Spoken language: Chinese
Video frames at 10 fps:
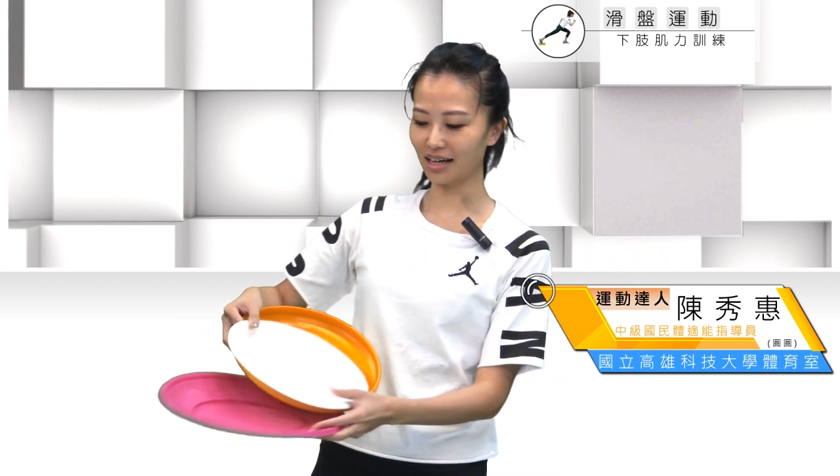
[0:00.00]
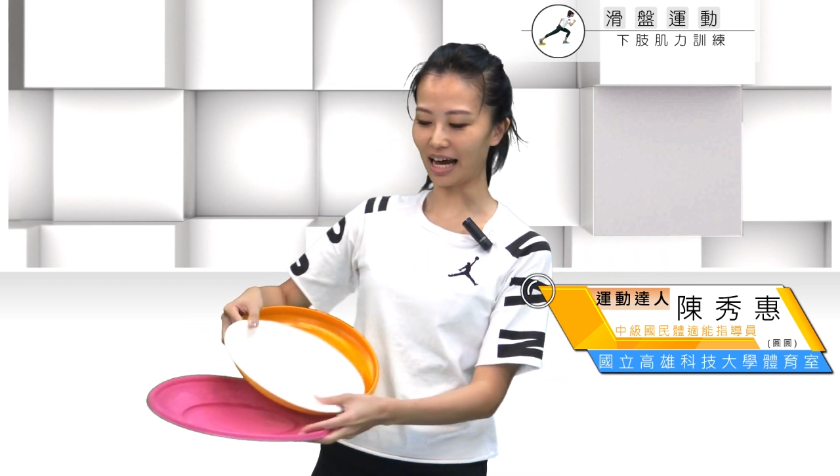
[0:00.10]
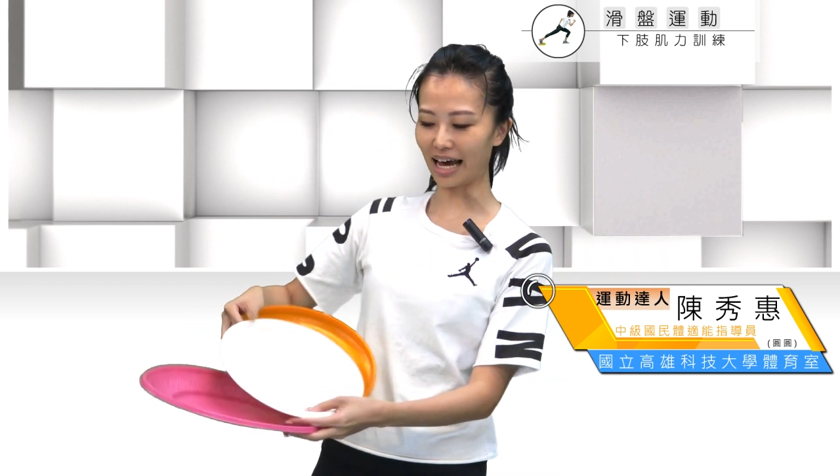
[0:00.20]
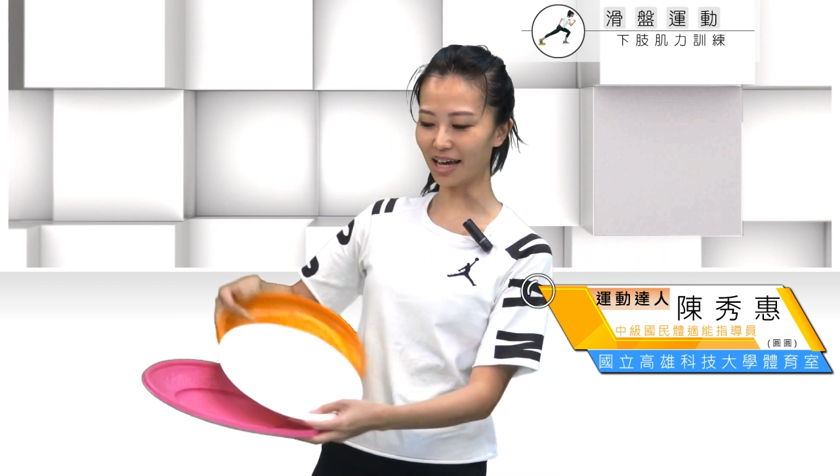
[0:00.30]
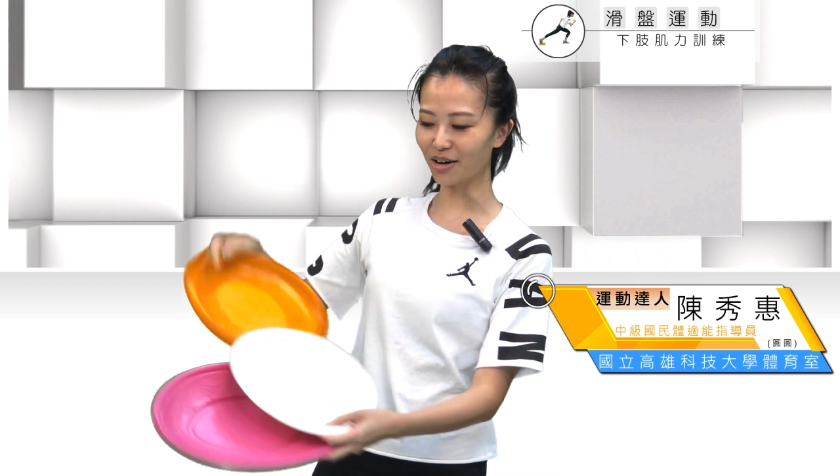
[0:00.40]

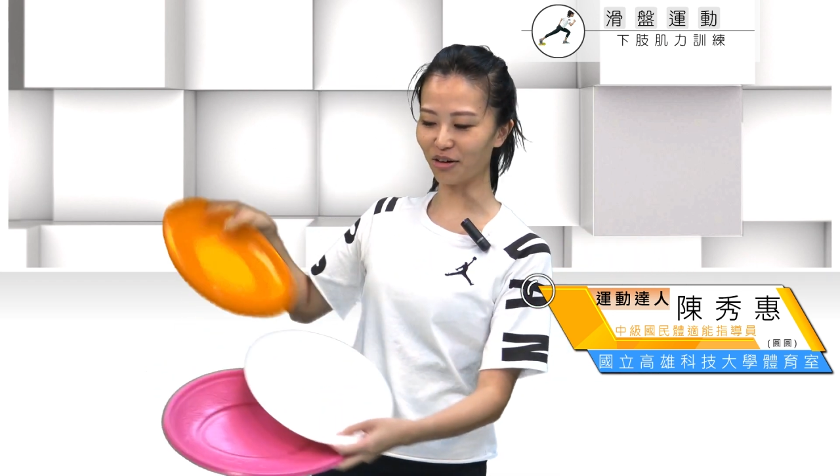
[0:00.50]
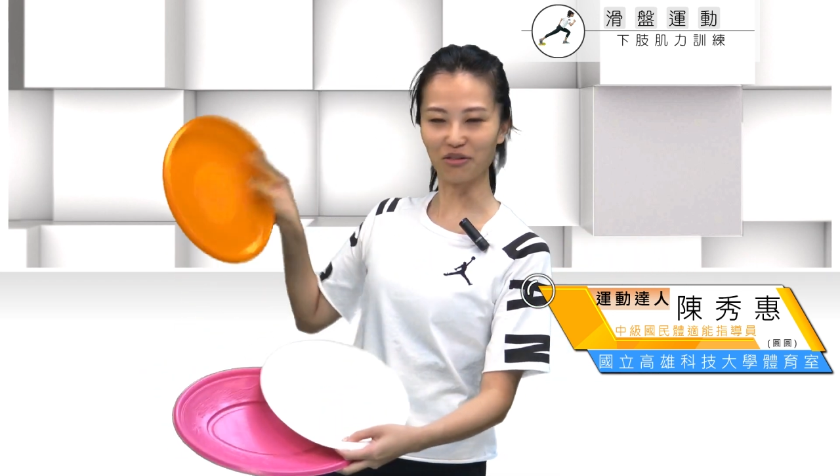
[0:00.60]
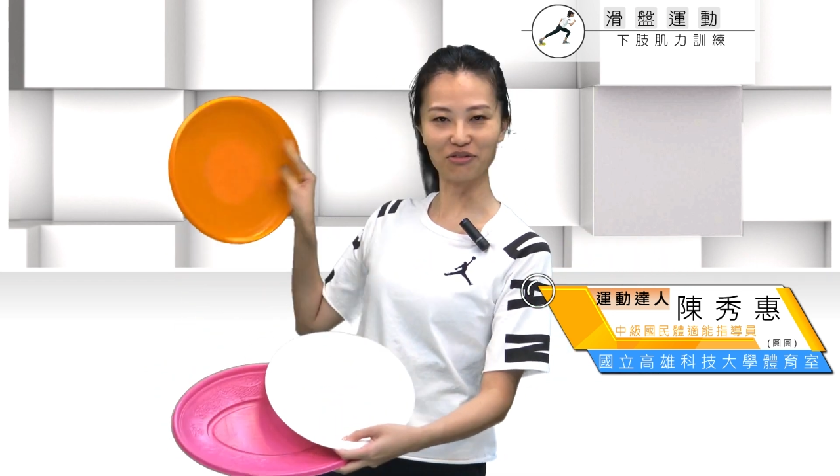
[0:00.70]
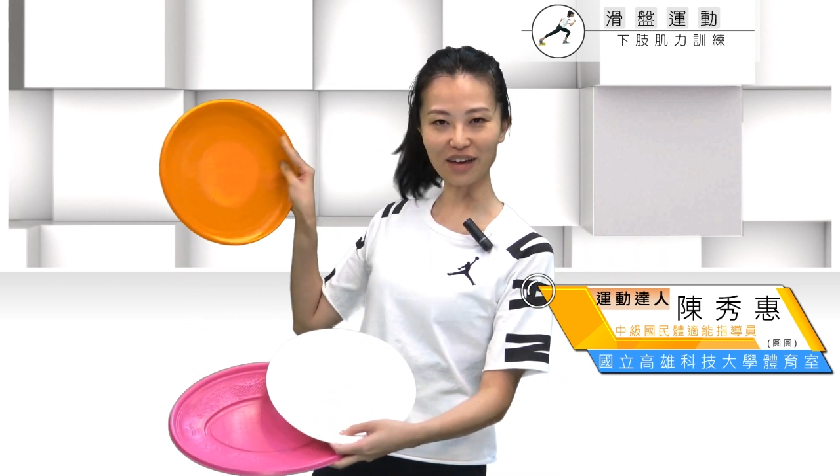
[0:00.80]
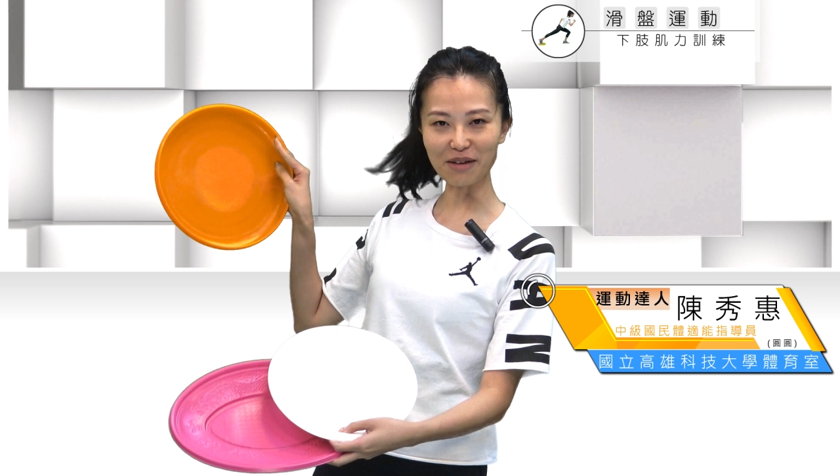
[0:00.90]
还有
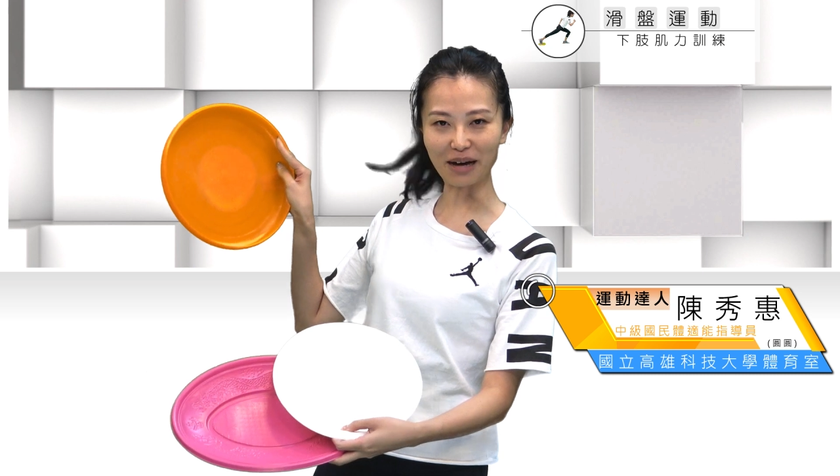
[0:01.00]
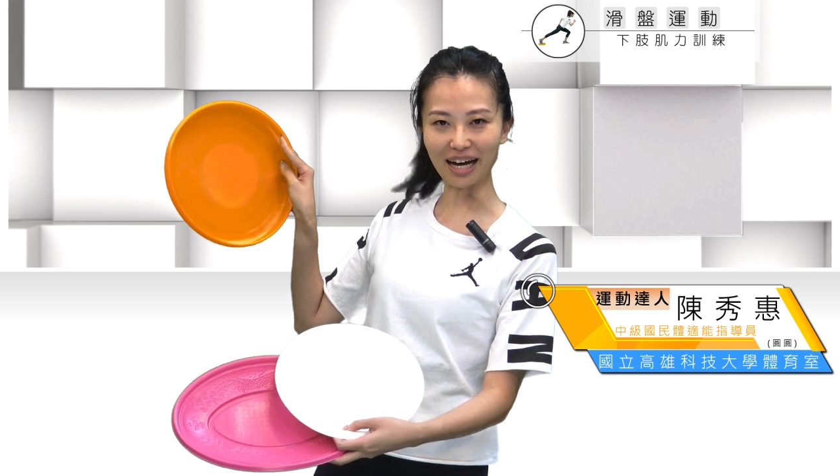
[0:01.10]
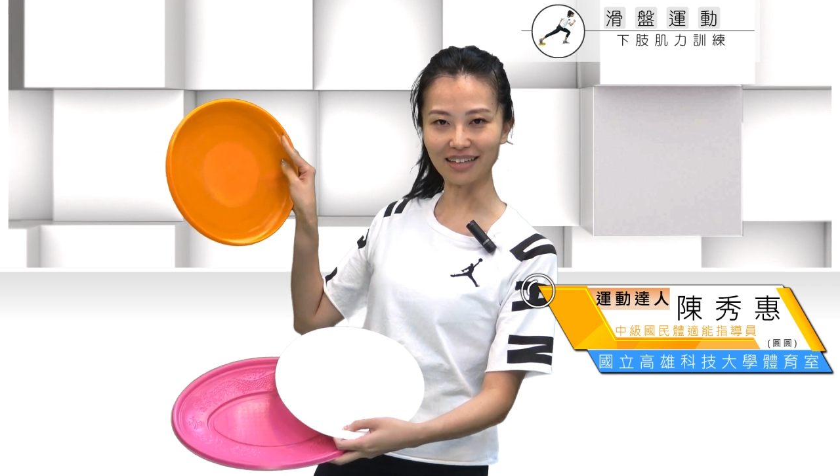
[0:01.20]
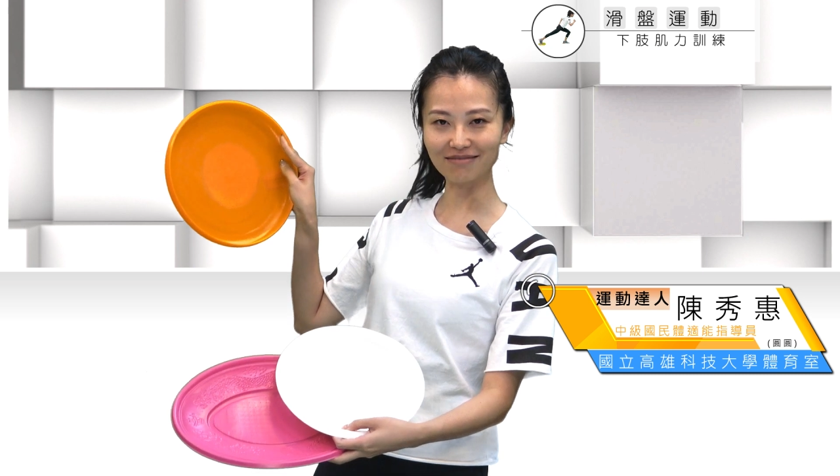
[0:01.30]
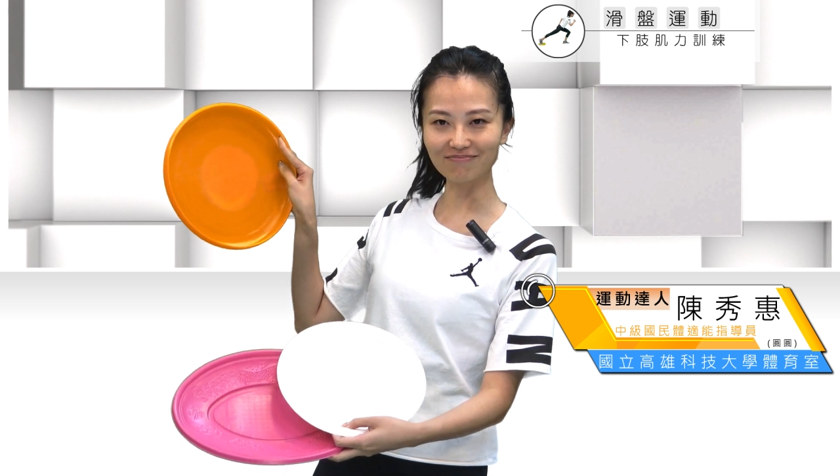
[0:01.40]
飞
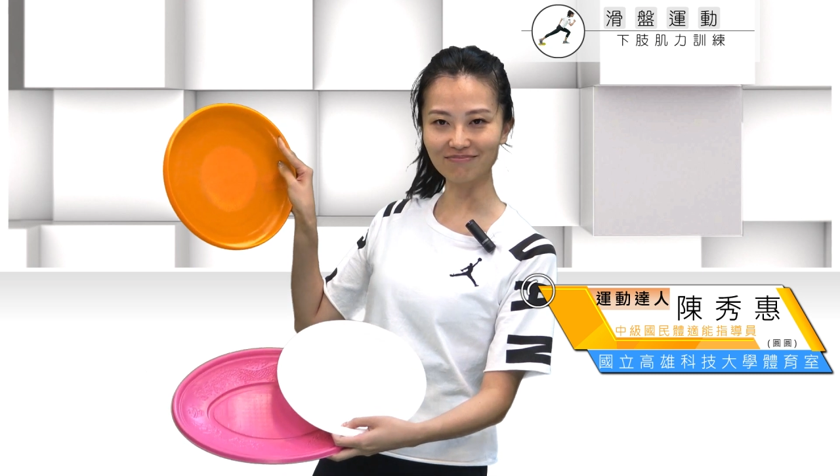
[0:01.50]
盘。